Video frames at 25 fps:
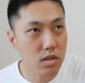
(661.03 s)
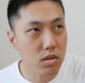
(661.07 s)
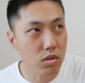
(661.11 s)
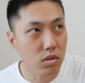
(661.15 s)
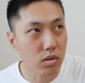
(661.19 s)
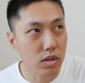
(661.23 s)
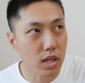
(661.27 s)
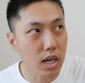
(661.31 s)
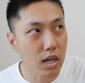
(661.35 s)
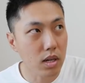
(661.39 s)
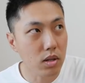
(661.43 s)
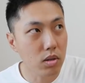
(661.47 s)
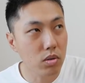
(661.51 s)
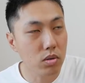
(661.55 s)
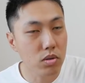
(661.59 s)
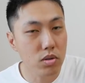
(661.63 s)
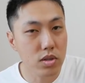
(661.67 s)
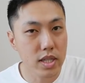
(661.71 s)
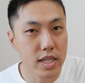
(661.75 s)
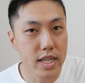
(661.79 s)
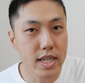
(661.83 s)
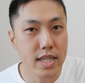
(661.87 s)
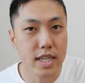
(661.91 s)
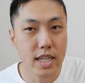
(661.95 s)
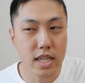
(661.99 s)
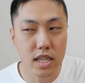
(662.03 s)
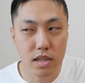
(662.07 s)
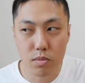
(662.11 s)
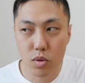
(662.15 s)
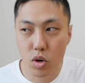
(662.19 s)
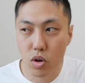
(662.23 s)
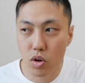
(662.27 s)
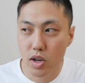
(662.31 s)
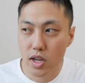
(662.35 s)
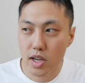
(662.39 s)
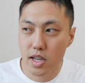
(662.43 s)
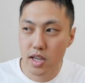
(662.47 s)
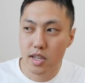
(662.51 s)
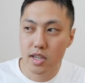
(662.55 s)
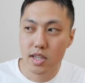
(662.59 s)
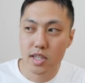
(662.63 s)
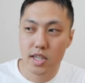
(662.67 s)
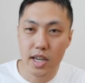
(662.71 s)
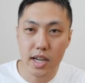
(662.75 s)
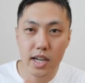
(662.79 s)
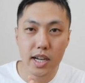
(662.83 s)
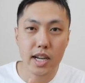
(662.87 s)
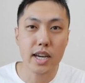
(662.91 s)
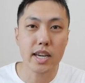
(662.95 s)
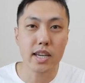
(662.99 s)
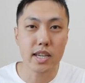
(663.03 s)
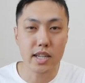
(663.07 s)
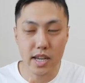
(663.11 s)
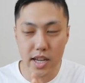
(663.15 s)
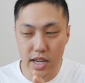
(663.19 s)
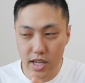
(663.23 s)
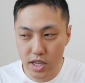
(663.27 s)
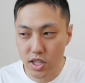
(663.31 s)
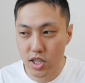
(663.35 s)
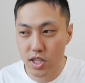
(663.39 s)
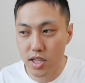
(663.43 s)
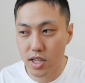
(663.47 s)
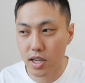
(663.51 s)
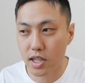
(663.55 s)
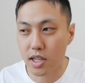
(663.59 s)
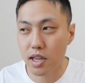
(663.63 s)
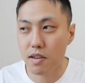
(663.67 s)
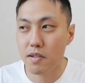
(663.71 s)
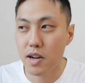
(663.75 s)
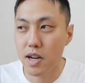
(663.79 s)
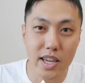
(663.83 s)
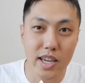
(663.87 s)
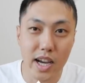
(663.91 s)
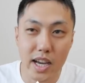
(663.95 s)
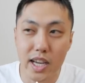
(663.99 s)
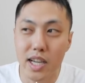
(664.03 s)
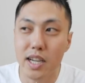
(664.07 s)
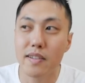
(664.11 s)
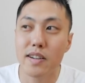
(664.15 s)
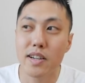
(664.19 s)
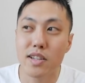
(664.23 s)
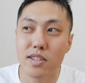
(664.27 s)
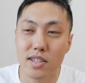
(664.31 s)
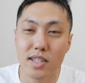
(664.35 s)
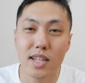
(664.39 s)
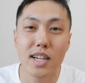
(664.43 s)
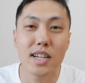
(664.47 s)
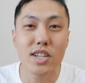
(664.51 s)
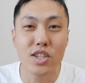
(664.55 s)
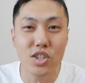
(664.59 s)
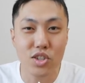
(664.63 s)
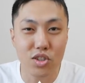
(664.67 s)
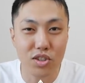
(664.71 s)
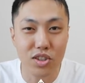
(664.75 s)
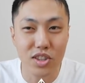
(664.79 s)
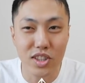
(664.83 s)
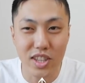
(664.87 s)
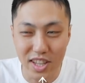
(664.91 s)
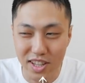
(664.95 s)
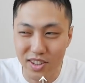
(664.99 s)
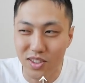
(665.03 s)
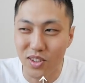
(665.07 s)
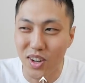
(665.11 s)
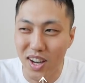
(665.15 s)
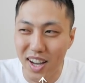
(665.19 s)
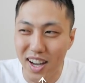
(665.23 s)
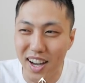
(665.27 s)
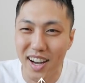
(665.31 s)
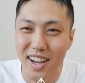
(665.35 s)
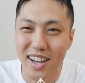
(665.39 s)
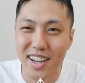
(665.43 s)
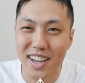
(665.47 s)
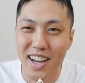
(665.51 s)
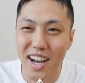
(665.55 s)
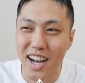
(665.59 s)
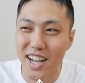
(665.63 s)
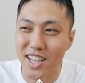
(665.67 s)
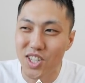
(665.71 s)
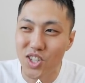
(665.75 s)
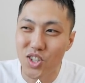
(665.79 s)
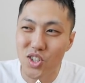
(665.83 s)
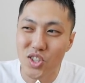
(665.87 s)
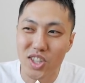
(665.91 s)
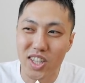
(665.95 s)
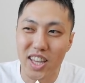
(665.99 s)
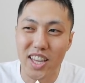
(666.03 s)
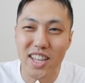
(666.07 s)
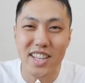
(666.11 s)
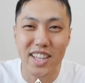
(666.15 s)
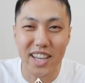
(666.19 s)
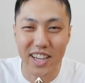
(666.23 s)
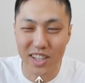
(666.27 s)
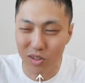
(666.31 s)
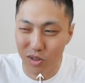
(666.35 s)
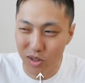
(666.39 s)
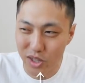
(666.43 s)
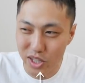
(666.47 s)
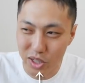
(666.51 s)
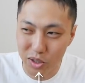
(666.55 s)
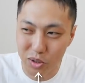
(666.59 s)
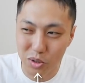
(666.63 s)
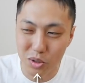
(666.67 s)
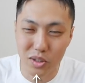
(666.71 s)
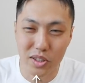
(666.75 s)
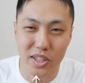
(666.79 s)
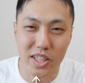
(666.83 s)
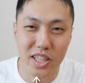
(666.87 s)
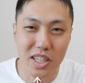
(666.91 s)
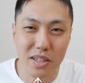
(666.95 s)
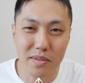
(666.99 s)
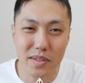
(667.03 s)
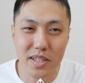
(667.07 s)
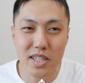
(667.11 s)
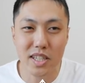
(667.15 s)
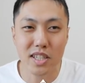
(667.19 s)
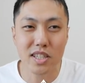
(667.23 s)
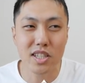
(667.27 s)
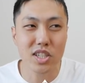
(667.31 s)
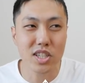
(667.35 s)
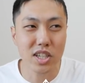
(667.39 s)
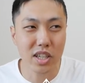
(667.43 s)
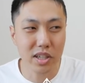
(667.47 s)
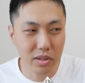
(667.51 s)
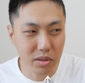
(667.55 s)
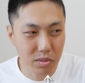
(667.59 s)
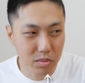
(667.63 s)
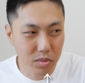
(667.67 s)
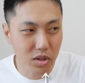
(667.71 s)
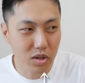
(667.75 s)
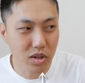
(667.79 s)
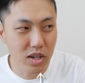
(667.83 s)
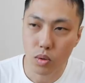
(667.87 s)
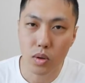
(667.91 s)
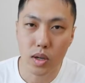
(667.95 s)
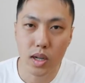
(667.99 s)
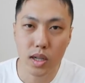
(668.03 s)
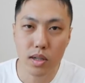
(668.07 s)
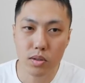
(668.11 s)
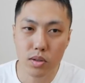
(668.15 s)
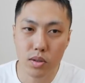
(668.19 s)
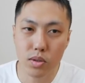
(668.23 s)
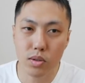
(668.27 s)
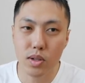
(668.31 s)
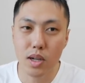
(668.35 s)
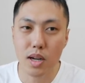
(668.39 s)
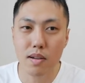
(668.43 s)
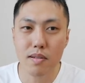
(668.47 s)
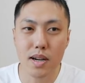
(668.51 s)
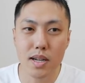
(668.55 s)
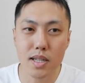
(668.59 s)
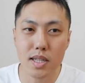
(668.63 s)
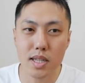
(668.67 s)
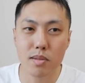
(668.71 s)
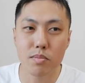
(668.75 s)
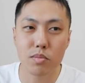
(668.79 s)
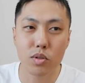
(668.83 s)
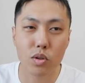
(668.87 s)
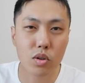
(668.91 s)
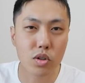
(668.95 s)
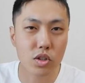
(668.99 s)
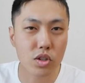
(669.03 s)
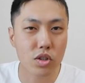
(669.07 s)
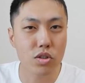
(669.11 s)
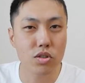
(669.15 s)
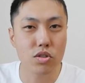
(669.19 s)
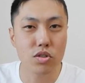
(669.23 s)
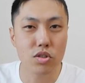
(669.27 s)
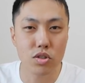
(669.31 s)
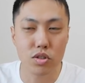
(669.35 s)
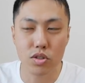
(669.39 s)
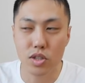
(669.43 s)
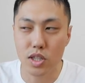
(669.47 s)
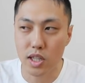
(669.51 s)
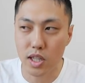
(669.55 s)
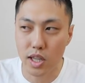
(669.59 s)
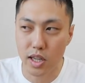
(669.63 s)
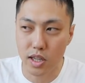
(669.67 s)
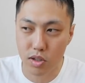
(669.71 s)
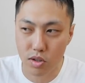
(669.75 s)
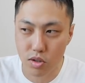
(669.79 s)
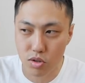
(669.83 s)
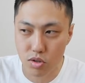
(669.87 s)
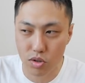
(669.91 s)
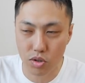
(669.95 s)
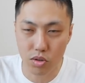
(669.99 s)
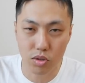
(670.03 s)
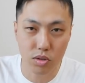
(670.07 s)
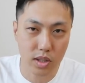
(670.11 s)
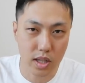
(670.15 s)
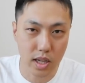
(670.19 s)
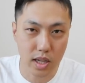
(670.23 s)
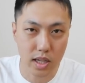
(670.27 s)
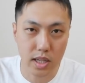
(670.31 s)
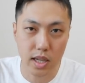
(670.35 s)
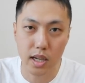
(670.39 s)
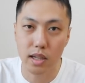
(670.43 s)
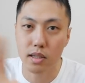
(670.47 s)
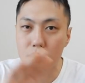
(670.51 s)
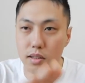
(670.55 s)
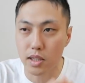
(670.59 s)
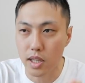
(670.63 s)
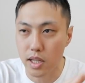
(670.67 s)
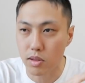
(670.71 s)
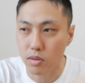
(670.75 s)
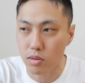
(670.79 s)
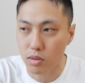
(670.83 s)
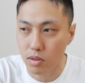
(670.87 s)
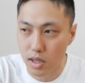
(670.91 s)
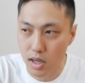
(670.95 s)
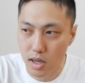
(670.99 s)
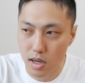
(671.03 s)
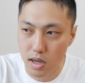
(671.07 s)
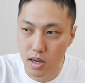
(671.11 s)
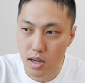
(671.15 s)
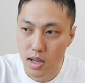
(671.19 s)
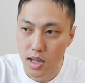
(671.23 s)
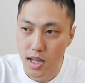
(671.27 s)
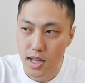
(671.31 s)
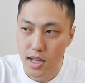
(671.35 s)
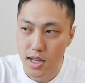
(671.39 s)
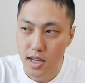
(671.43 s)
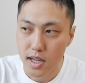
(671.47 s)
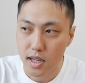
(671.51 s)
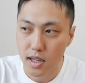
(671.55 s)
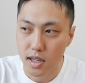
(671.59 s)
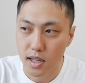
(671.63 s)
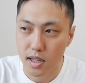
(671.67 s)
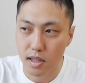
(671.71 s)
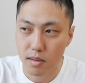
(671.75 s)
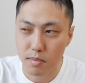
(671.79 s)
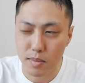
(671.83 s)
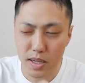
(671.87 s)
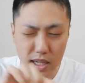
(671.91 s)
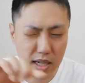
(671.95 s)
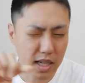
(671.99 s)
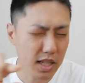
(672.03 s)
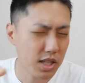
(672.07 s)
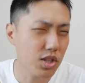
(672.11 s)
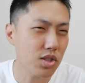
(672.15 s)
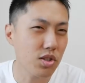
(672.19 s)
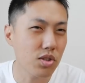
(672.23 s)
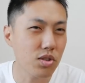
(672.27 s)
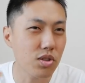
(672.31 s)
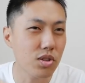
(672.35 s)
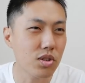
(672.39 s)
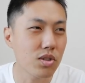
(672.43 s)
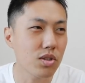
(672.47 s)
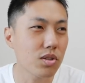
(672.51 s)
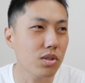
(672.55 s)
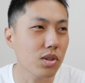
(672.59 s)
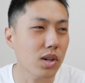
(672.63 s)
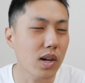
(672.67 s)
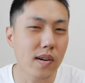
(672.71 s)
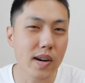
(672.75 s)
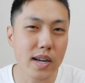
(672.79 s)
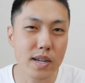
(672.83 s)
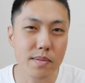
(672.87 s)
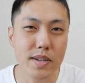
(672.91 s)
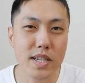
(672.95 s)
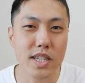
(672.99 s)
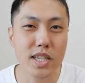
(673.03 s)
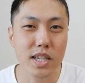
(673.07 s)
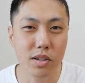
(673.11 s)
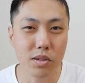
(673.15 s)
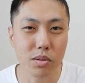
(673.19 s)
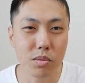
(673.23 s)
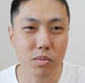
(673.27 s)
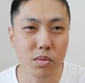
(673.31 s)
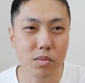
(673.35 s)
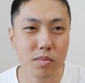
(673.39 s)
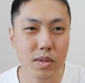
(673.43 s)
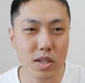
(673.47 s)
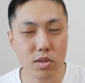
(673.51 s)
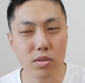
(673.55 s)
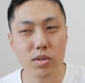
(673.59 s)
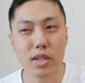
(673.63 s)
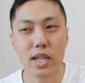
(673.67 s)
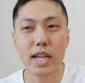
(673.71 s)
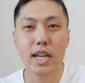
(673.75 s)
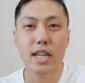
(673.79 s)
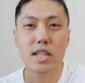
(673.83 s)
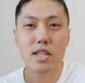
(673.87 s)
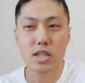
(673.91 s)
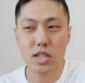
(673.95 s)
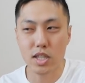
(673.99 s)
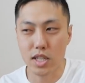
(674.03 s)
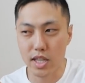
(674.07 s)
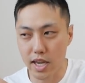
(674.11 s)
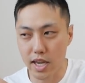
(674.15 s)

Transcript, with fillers: その学校の成績も、社会、歴史だけは相変わらず70点とか80点台乗せることはできませんでしたけども、他の教科は全部こう92点、95点、100点とか、えー、まあ、89とかはありましたけども、まあ、そんな感じ